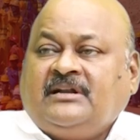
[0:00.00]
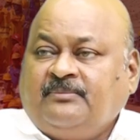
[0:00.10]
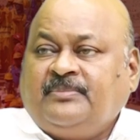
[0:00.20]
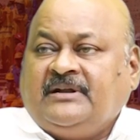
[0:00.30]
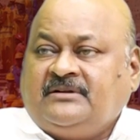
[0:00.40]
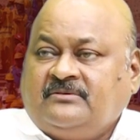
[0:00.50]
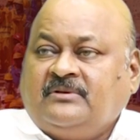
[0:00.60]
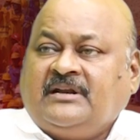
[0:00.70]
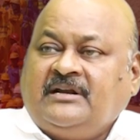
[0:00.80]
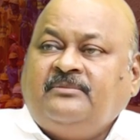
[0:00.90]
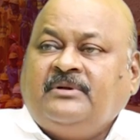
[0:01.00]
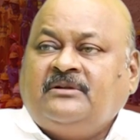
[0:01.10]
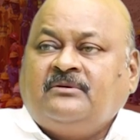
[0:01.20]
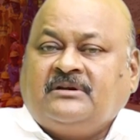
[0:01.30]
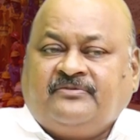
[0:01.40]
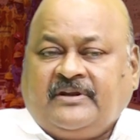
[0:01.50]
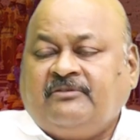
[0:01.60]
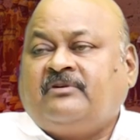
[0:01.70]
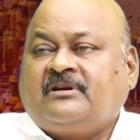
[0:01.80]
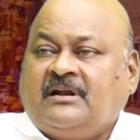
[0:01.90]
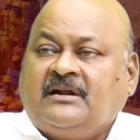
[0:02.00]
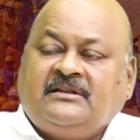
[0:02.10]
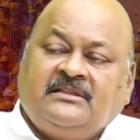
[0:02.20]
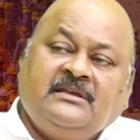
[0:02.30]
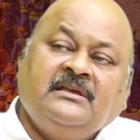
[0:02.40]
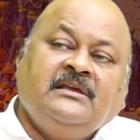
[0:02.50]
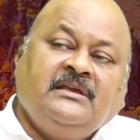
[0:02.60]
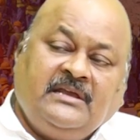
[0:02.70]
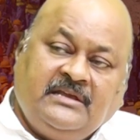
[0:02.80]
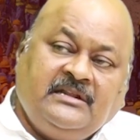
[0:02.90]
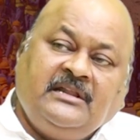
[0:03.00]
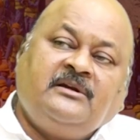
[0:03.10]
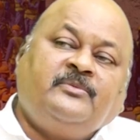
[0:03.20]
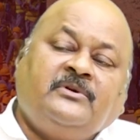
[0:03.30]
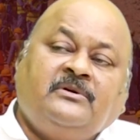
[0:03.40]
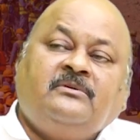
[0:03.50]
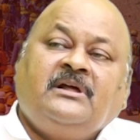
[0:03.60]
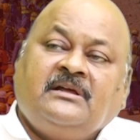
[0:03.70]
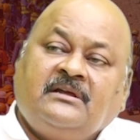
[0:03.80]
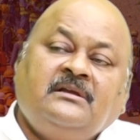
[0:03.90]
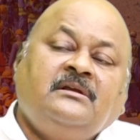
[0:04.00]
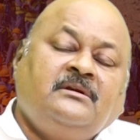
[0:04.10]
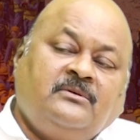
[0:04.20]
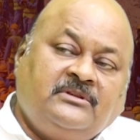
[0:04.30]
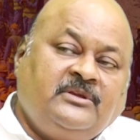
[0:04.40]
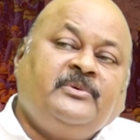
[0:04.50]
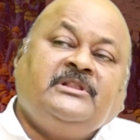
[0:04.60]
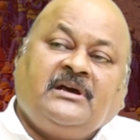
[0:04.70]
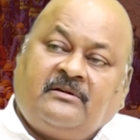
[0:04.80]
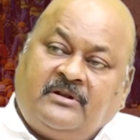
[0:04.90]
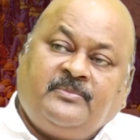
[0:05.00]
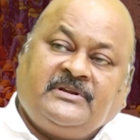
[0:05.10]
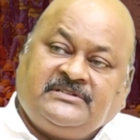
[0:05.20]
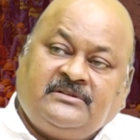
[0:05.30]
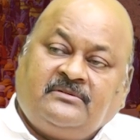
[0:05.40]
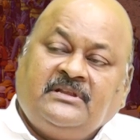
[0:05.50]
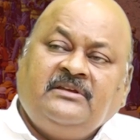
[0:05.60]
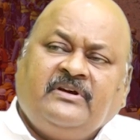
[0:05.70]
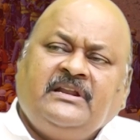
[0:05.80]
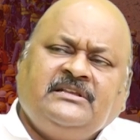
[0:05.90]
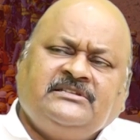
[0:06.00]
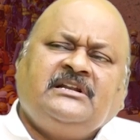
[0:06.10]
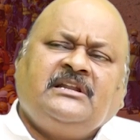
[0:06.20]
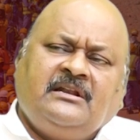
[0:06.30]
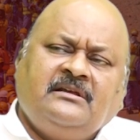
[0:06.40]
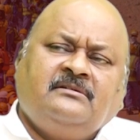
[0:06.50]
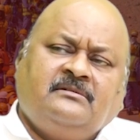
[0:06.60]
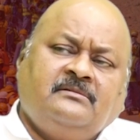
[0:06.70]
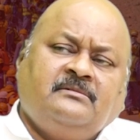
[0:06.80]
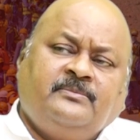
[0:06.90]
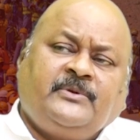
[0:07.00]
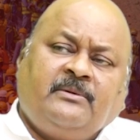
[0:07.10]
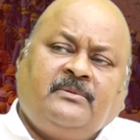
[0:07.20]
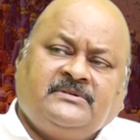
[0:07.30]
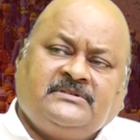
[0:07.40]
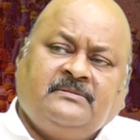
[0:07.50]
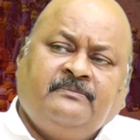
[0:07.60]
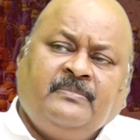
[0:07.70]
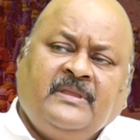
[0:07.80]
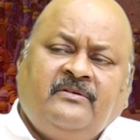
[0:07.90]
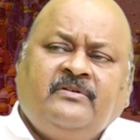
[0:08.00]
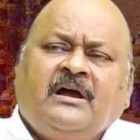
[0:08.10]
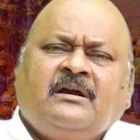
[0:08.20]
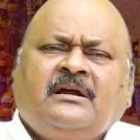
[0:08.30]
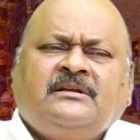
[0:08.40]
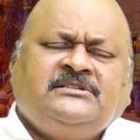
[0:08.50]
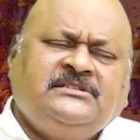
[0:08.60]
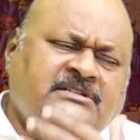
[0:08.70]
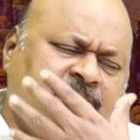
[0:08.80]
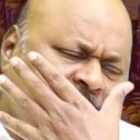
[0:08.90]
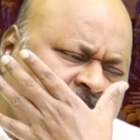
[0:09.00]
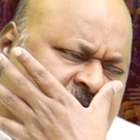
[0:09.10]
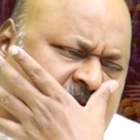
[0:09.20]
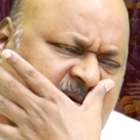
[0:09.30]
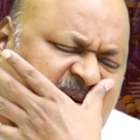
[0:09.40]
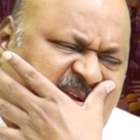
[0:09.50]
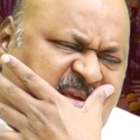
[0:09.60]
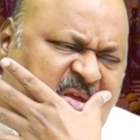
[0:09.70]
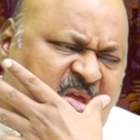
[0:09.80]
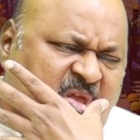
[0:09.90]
ఒక టెంప్లెట్ ఒక రెడీమేడ్ ఒక ఫ్రేమ్ వర్క్ లాంటిది ఏది లేకపోవడం కూడా కొంత ఇబ్బందికరమైన పరిస్థితి ఉంది ఇవన్నీ జనరల్ ప్రాబ్లమ్స్ ఇవి కాక చిన్న చిన్న ప్రాబ్లమ్స్ కూడా ఉంటాయి